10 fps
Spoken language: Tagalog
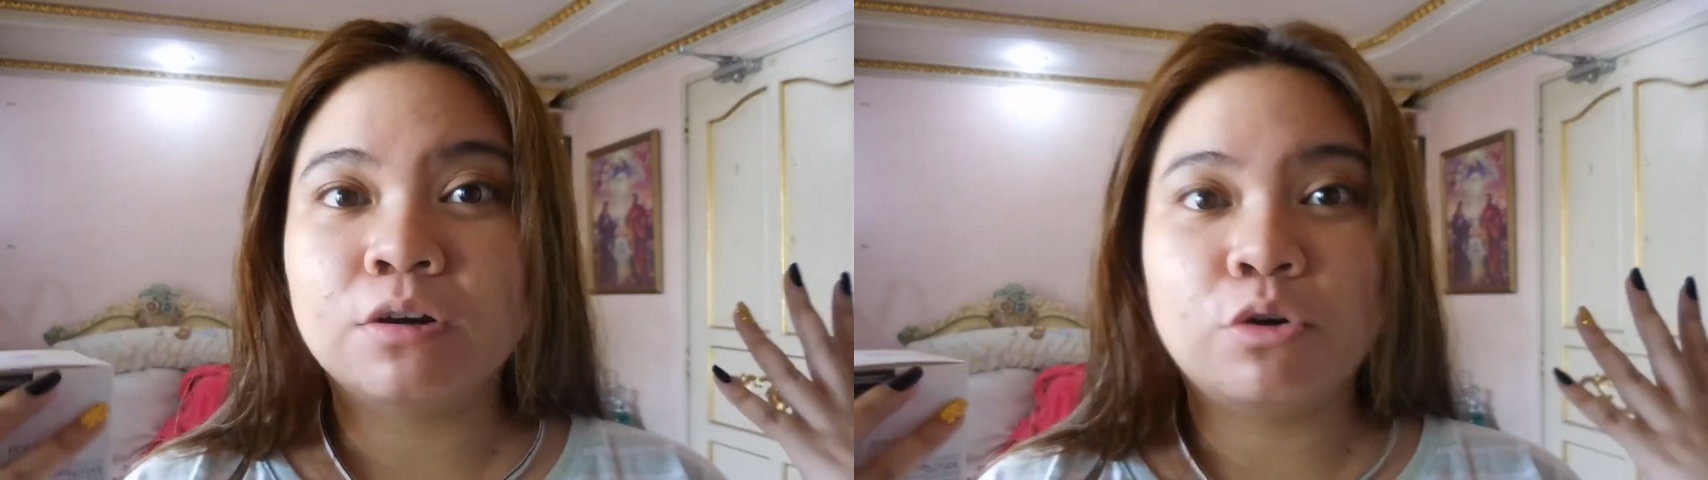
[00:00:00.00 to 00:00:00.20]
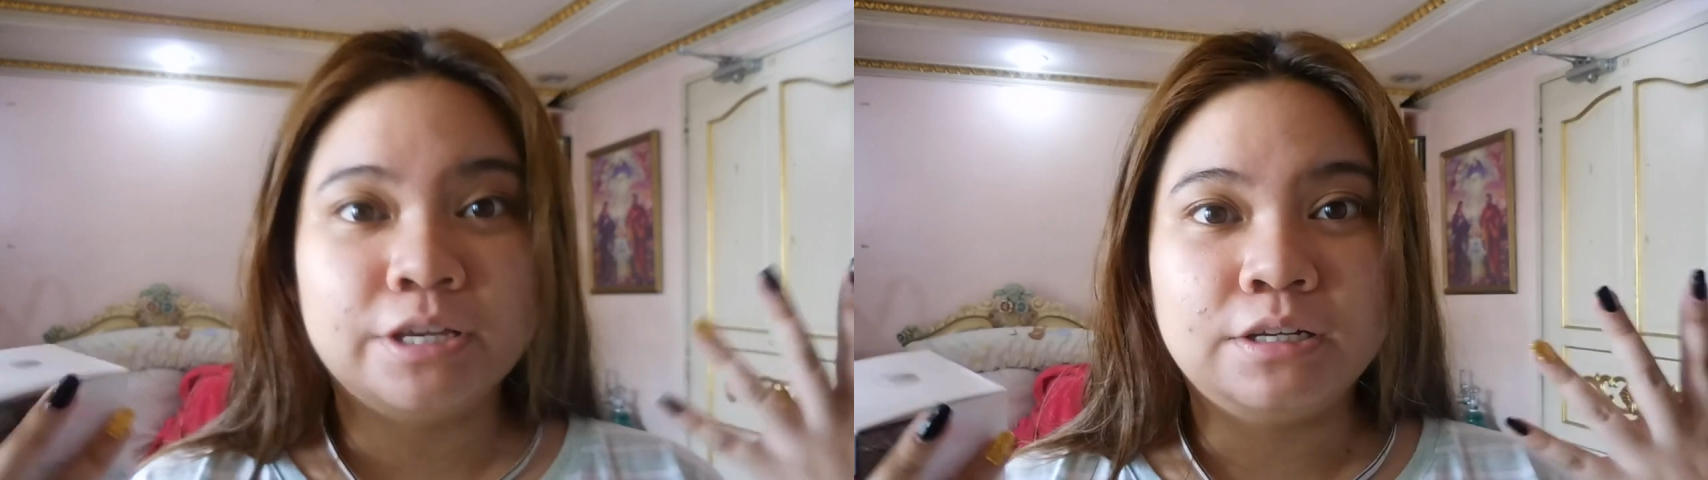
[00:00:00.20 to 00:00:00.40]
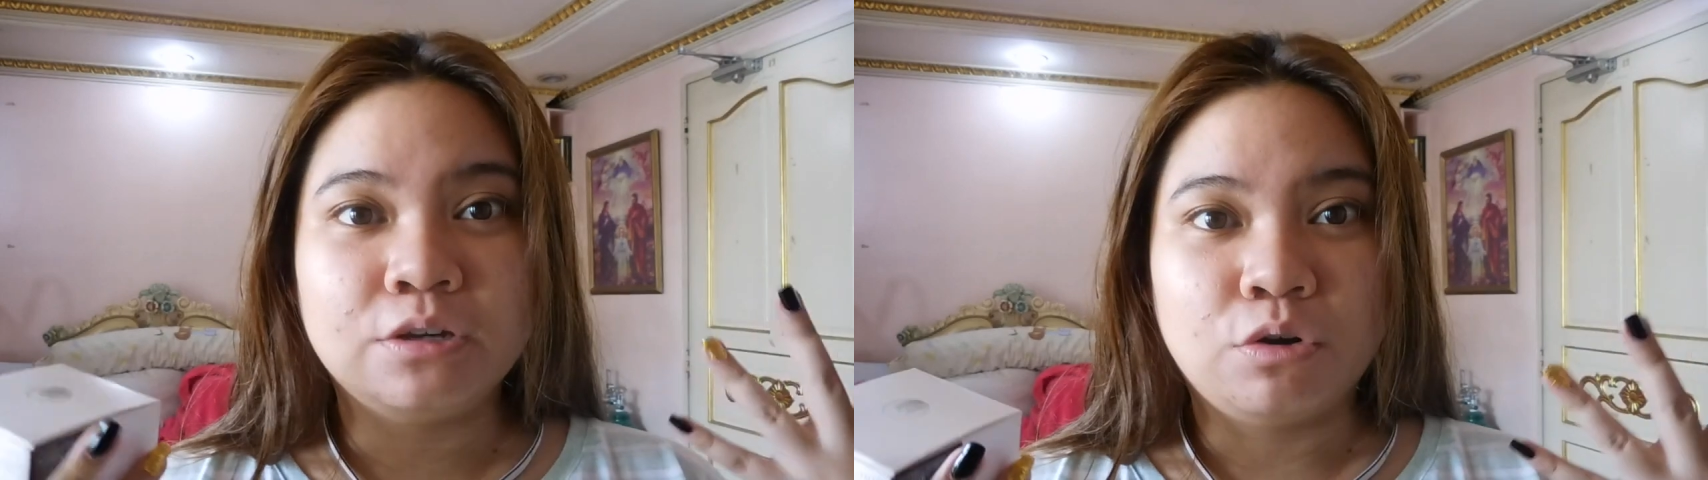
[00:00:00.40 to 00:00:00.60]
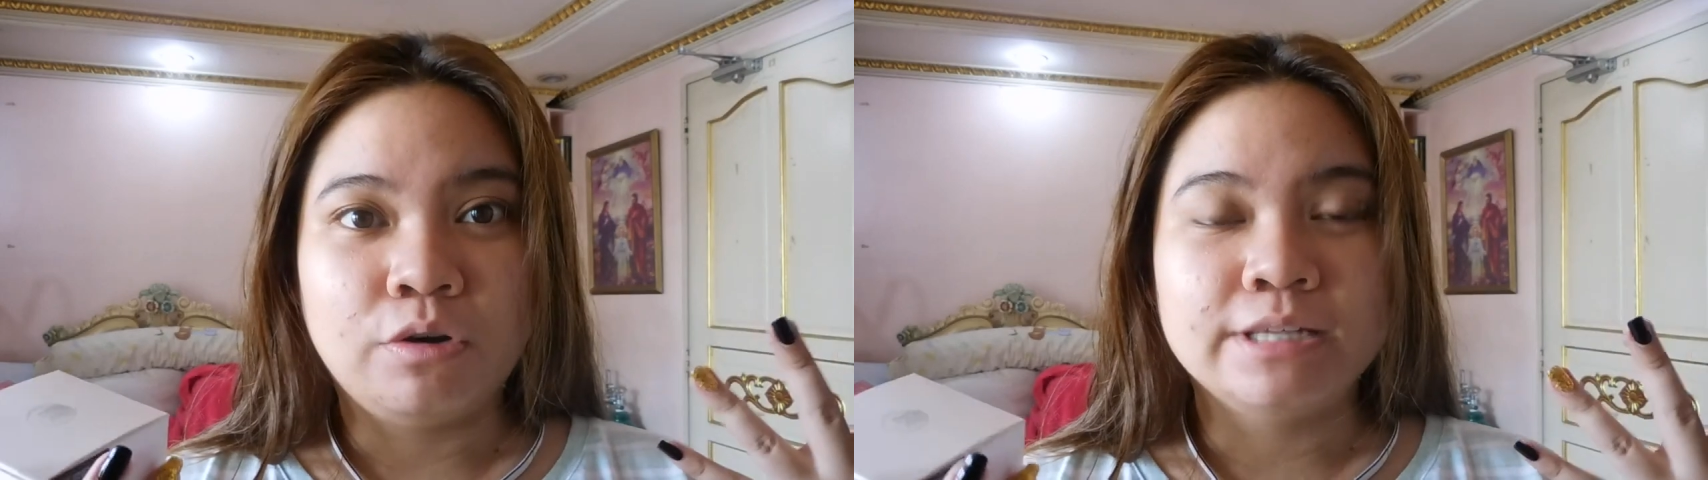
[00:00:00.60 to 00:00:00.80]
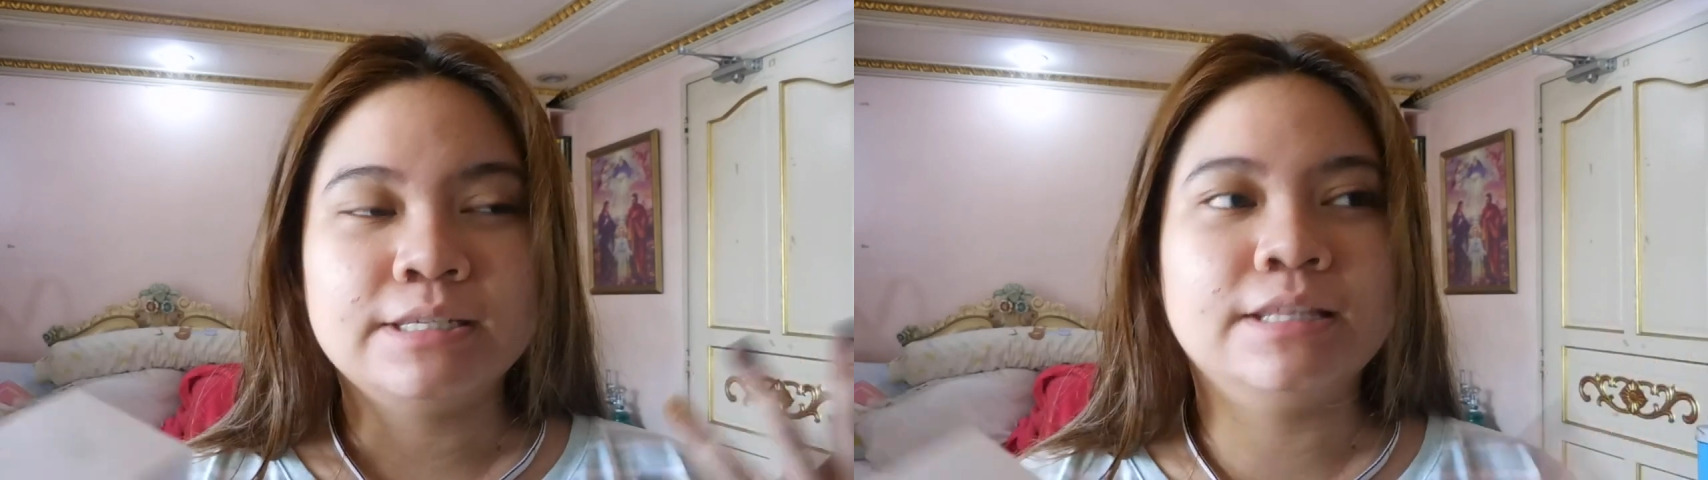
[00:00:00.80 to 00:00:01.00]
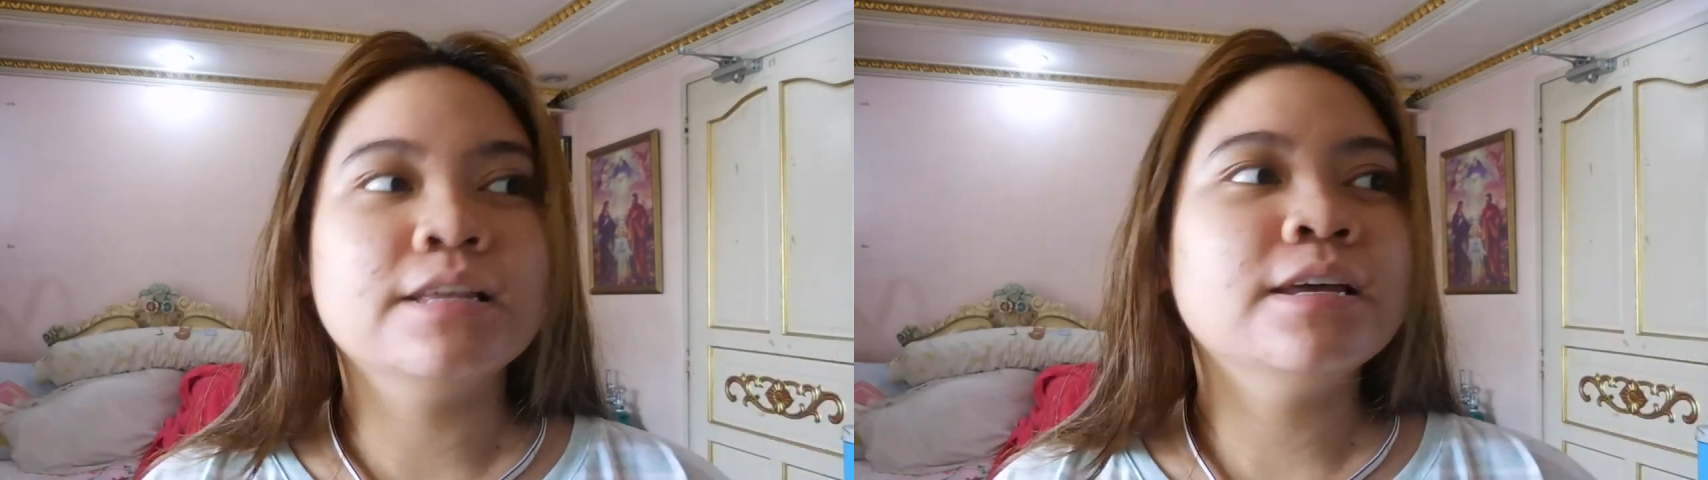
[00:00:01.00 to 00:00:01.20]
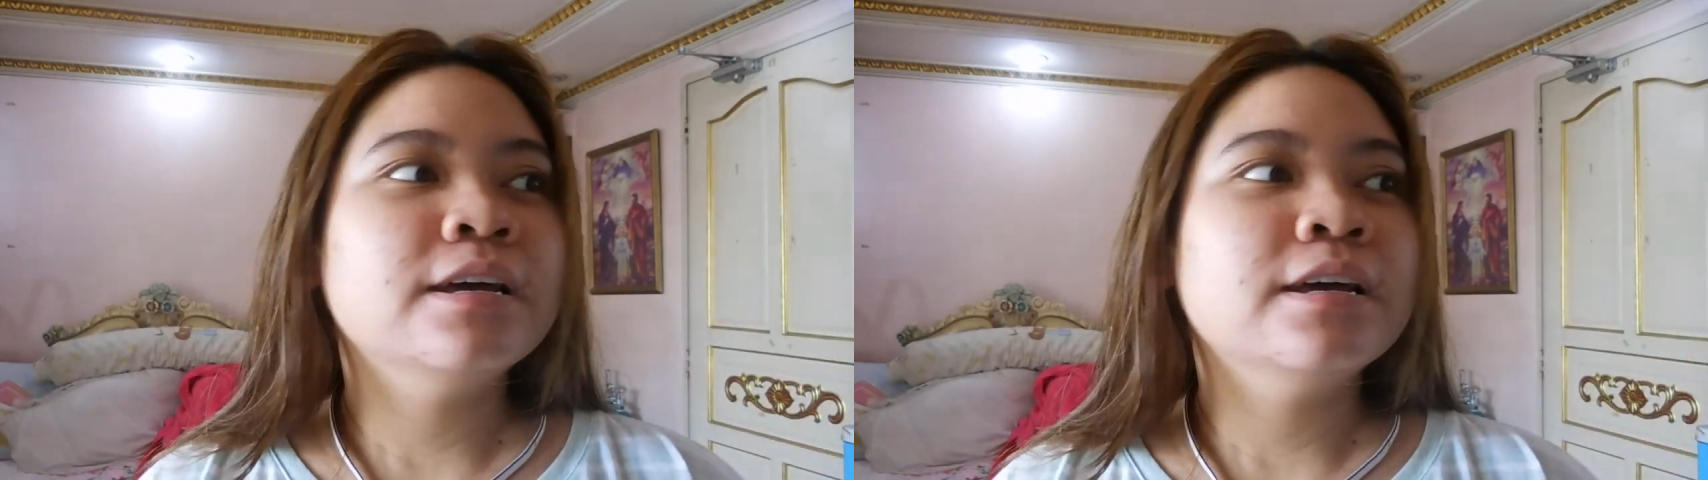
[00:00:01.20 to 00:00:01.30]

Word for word: oily ko. As in,